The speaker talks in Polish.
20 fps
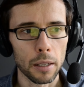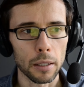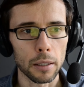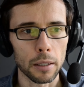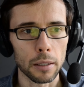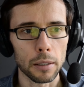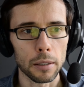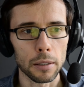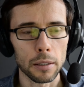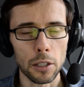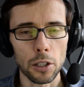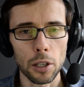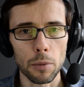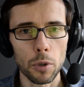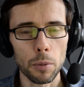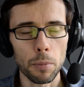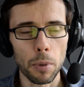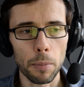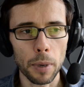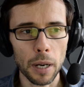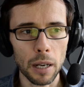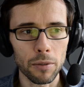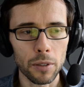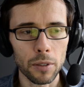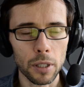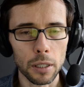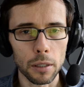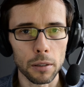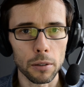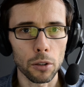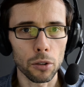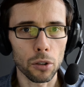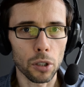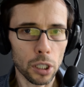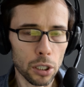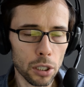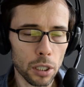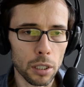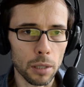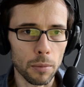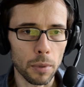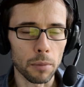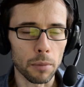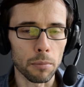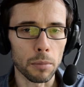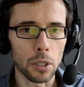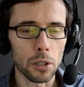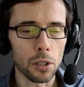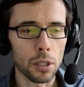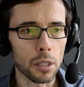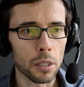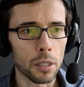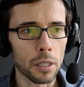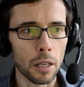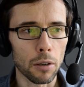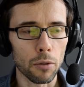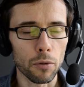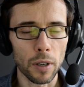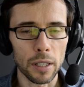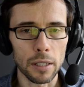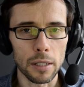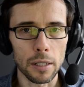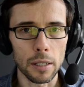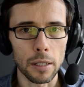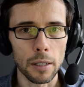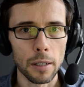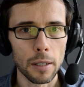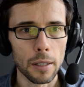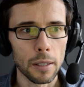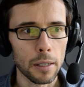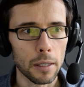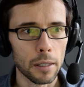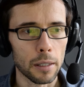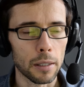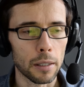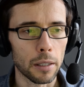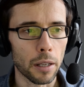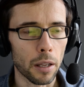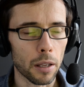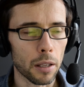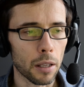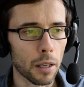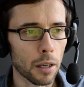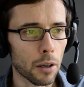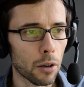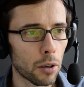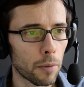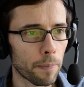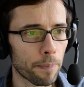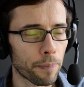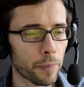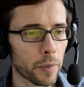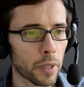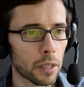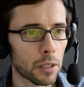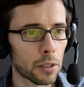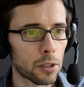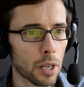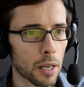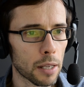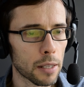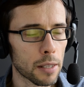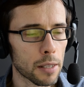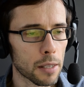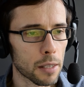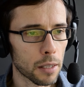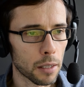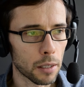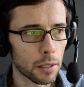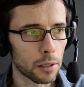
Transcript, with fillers: y, zdjęcia były poprawne, no to jeszcze trzeba mieć na uwadze y, jego czas